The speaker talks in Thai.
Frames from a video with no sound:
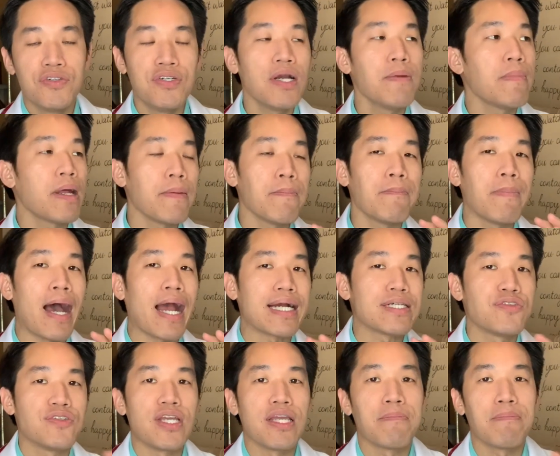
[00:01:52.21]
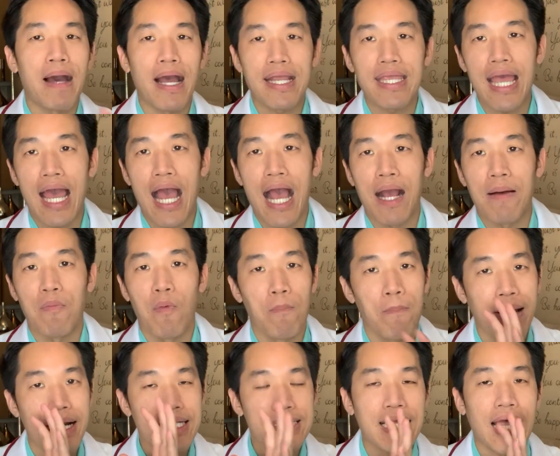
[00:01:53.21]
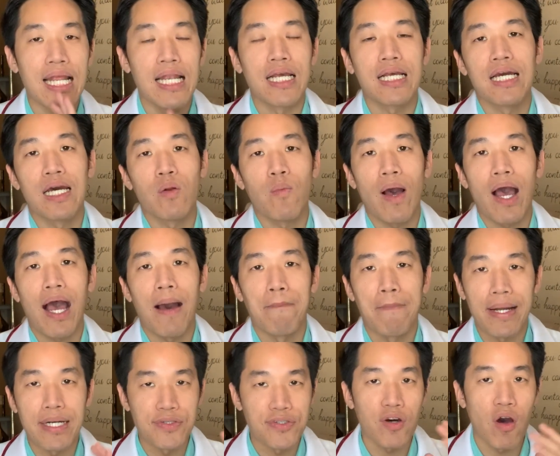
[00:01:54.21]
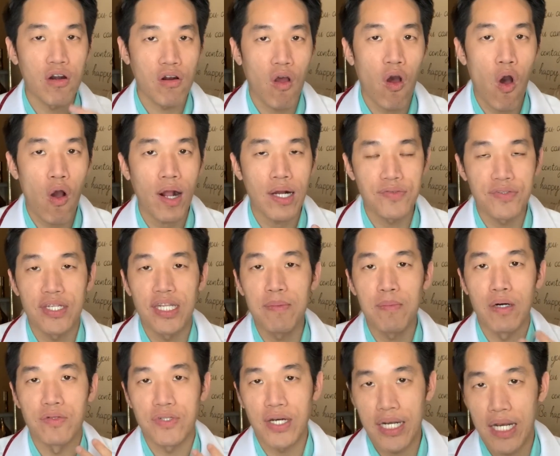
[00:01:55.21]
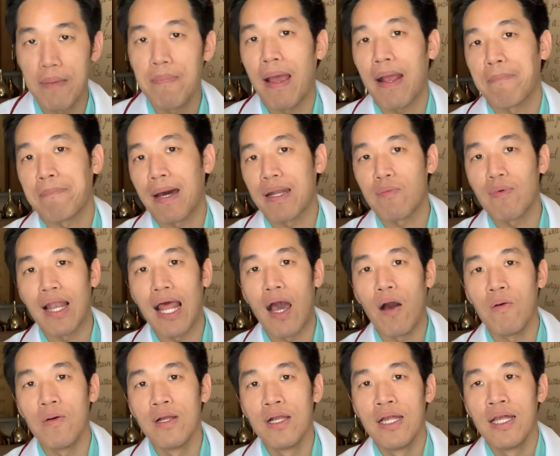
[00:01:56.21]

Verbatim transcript: ซึ่งมันบางสิ่งบางอย่างผมมั่นใจเหลือเกินว่ามันสอดคล้องกับสิ่งที่หมอฟันได้แบ่งปันไว้แล้ว